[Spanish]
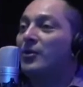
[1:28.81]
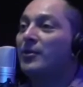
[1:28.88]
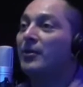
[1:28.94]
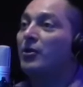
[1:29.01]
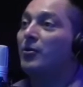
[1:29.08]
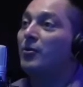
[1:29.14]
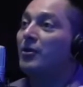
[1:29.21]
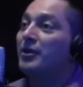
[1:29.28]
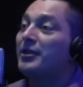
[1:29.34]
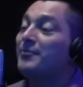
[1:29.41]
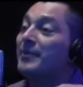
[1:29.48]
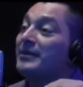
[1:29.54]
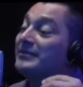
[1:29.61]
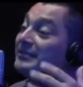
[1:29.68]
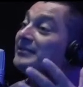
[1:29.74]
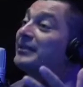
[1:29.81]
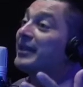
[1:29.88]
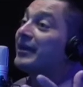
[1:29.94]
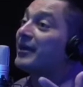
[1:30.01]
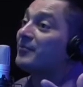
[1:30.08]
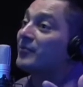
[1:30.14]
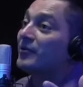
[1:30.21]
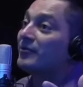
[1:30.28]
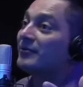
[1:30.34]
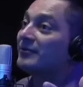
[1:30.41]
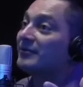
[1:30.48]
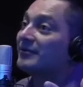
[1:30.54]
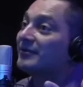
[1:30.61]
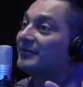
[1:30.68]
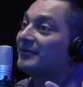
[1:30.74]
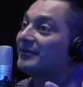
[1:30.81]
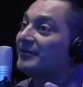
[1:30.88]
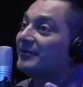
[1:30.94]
Sí. Y me dices que ya cambió.